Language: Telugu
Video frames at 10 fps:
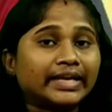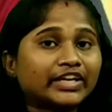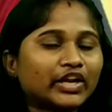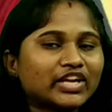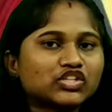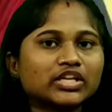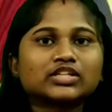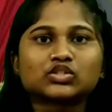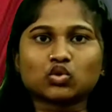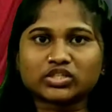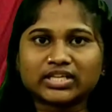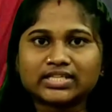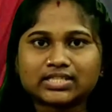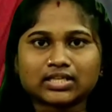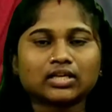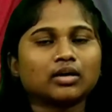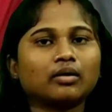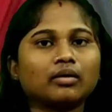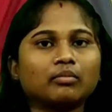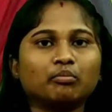ఇంటర్నేషనల్ సోషలిస్ట్
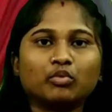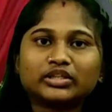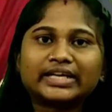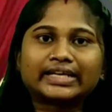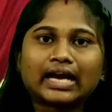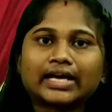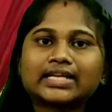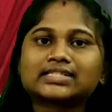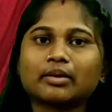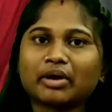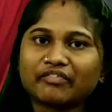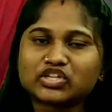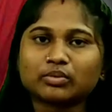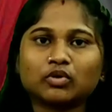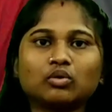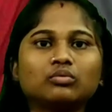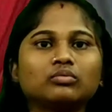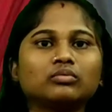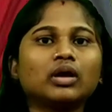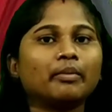మొదటి కాంగ్రెస్ సమావేశంలో
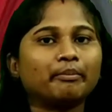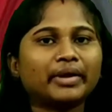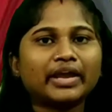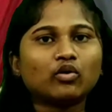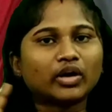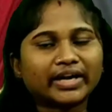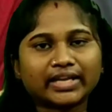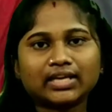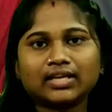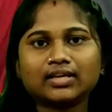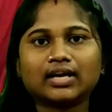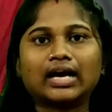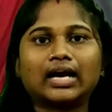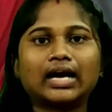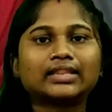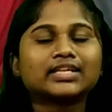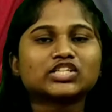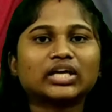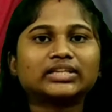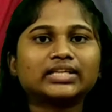మే ఒకటిని
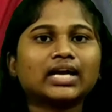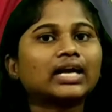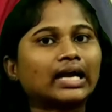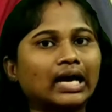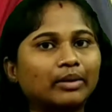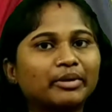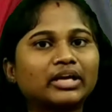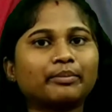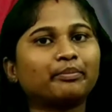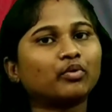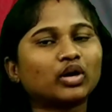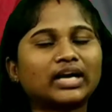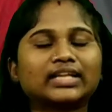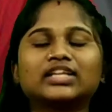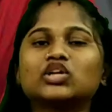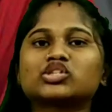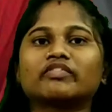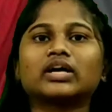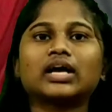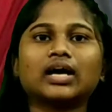అంతర్జాతీయ కార్మిక పోరాట
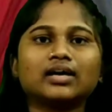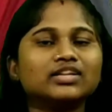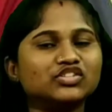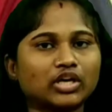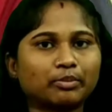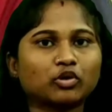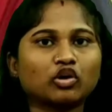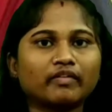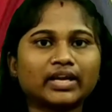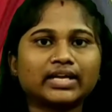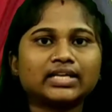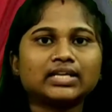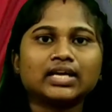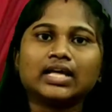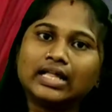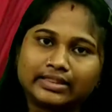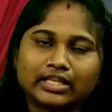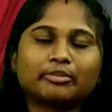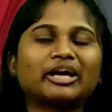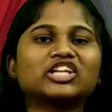దినోత్సవంగా జరుపుకోవాలని
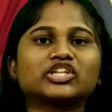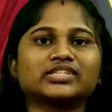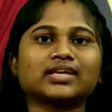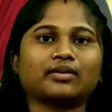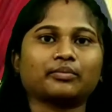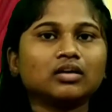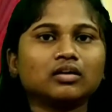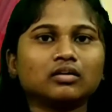తీర్మానం చేశారు